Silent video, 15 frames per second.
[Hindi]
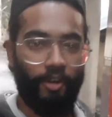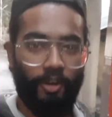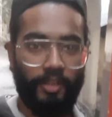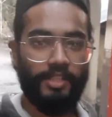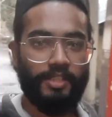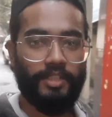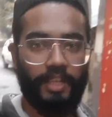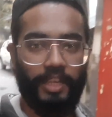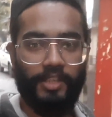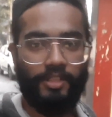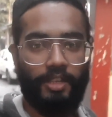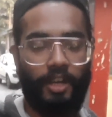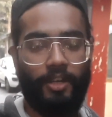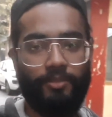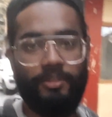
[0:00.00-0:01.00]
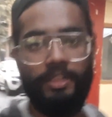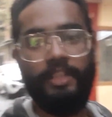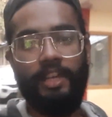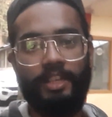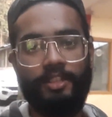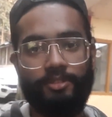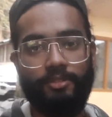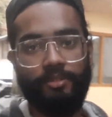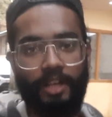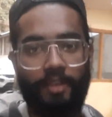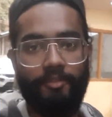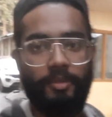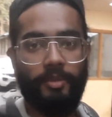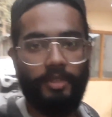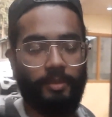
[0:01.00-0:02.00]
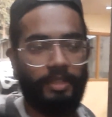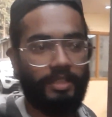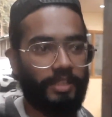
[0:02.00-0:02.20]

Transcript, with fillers: फॉरेस्ट गेस्ट हाउस लिया है तो काफ़ी मतलब